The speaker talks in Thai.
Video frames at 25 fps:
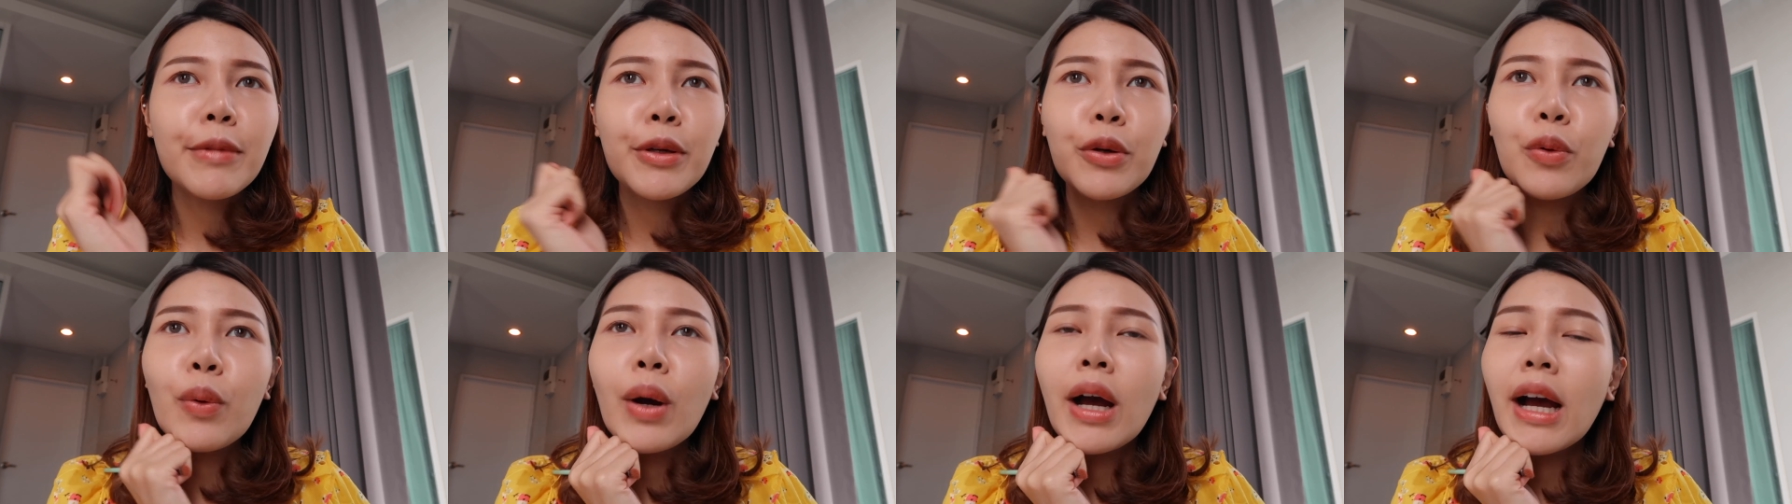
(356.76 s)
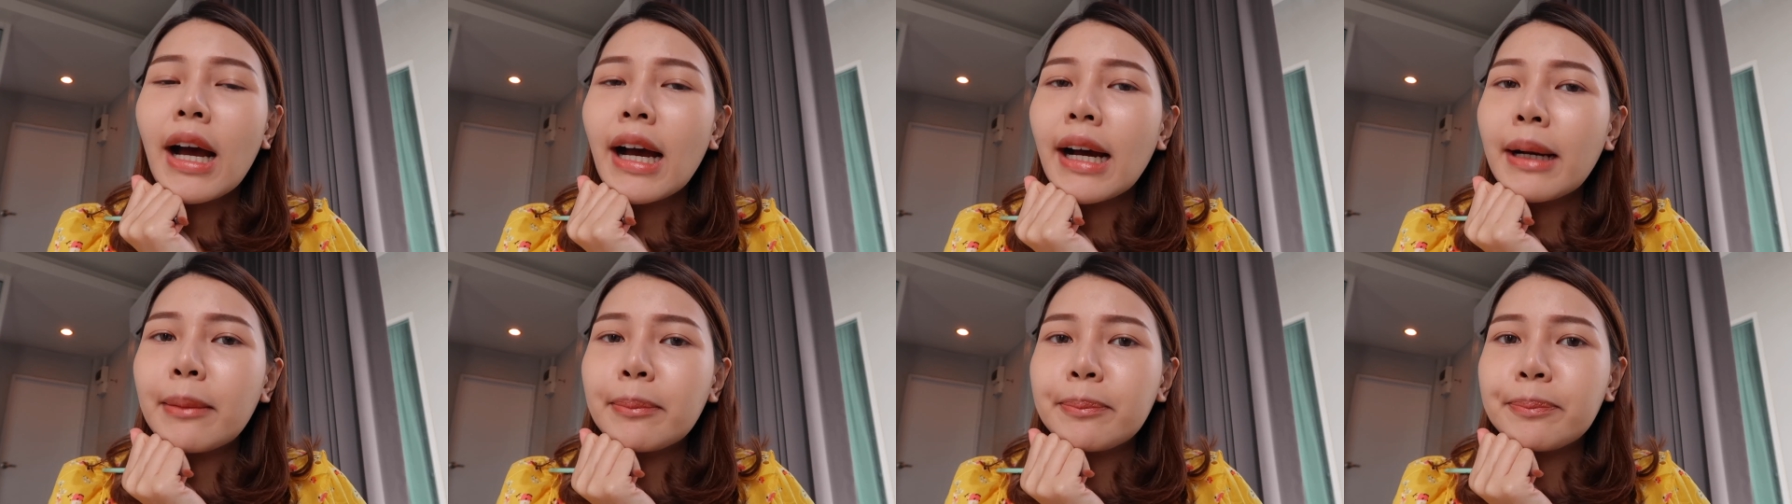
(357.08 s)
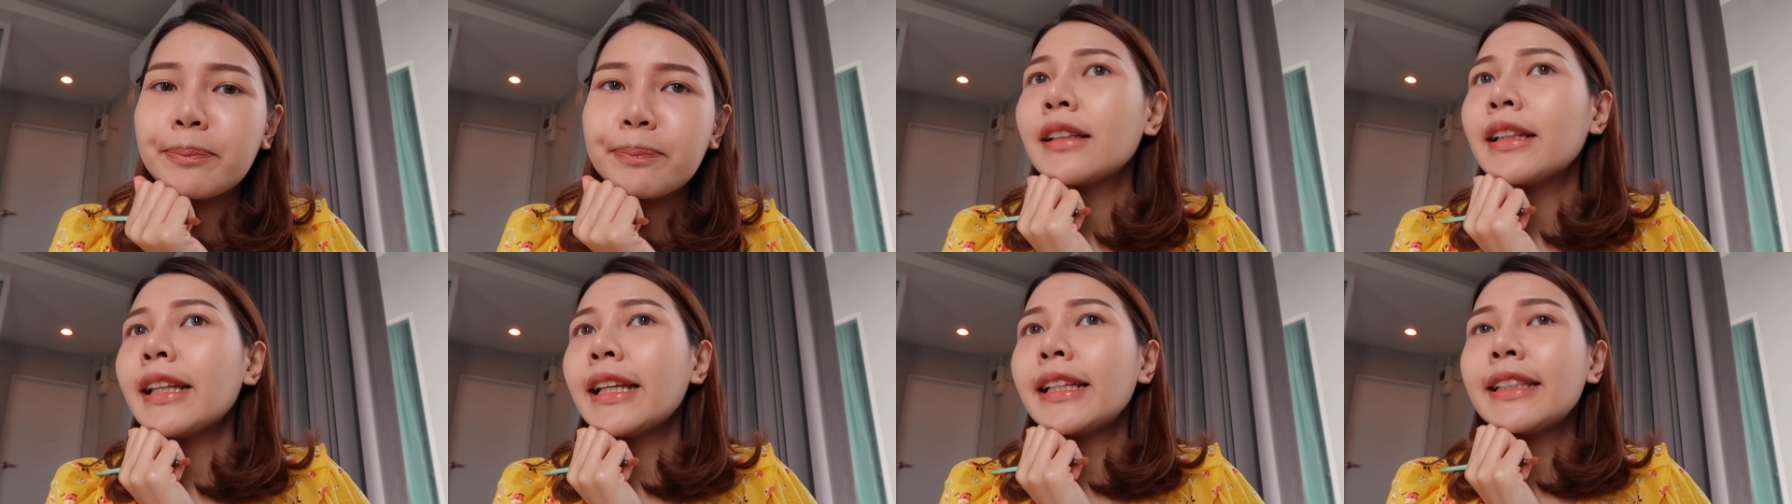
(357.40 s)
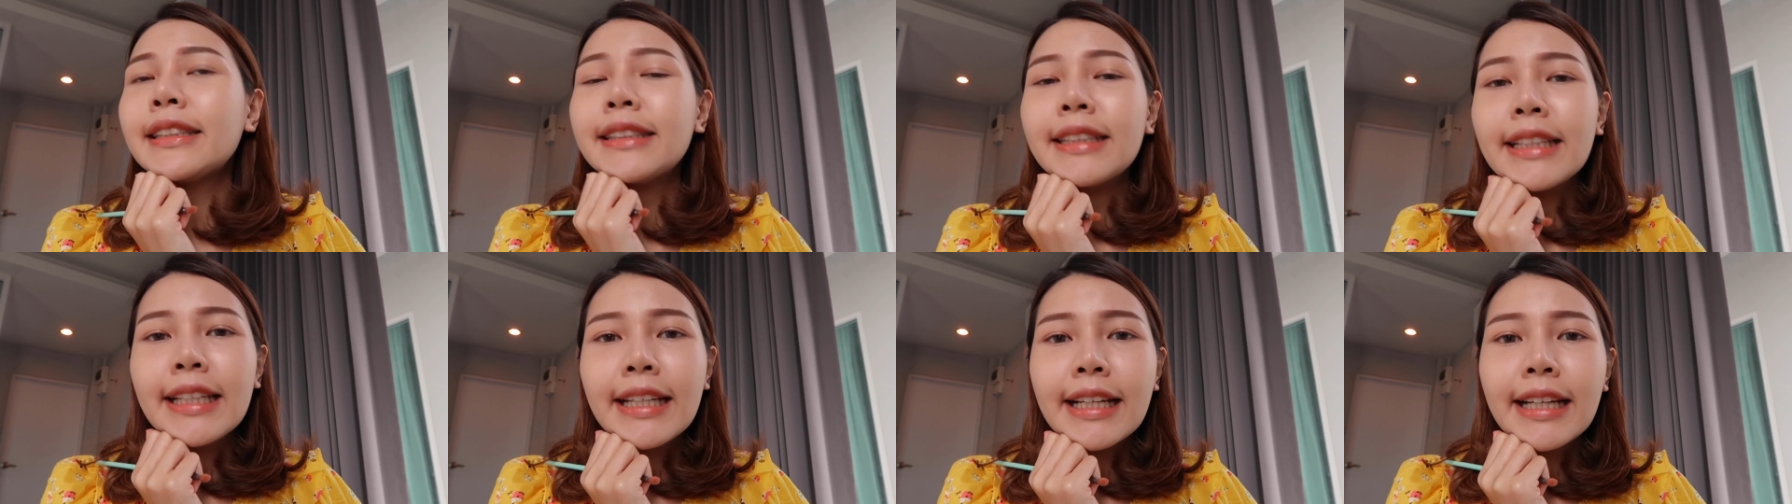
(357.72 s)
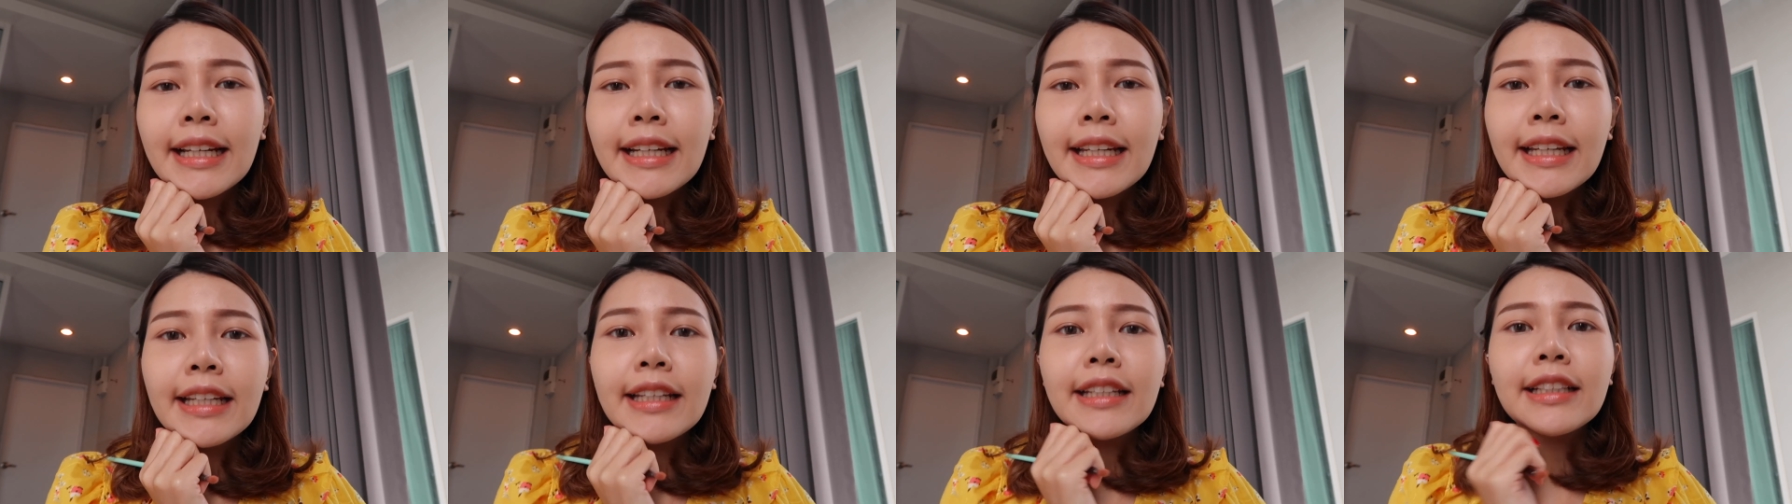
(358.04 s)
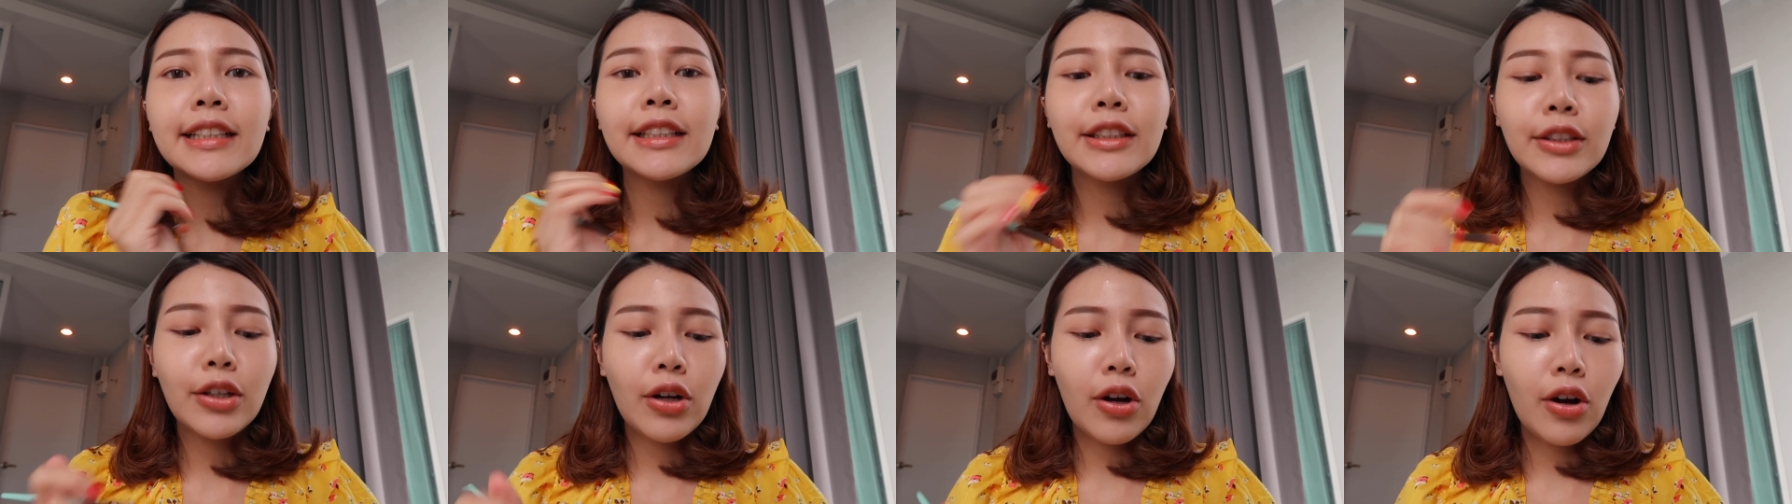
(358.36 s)
มีความเล่นสีกันนิด
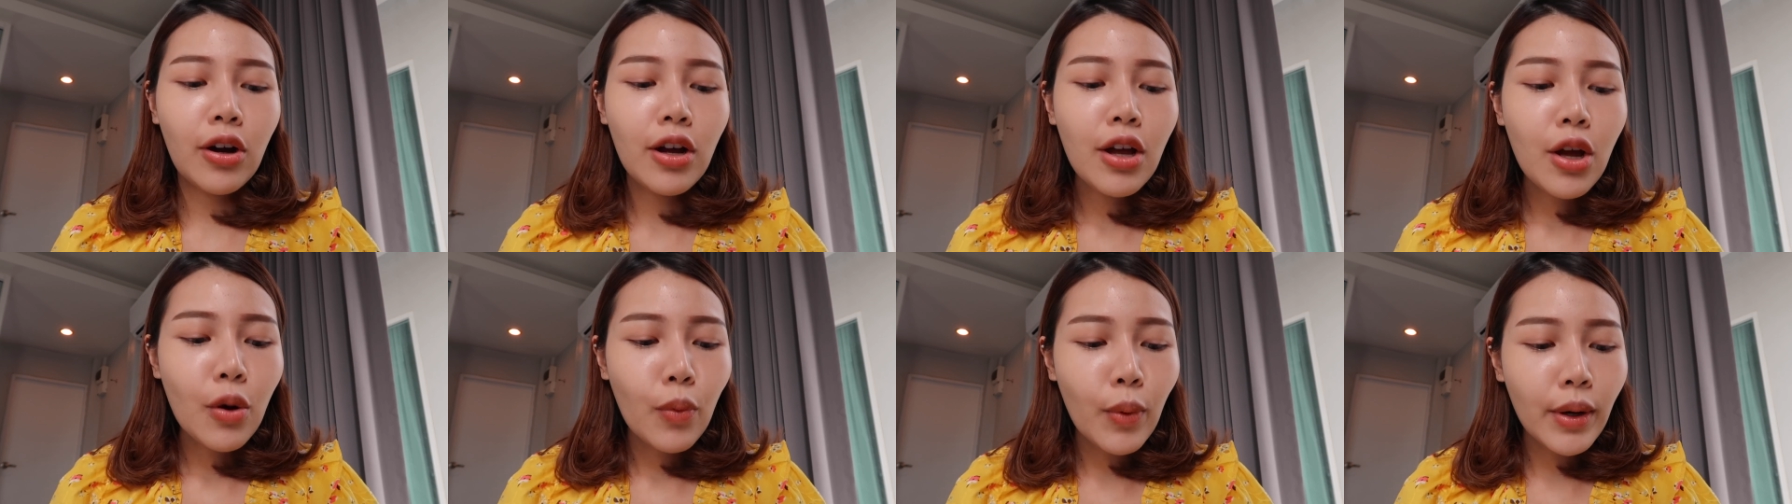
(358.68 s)
นึงเนาะ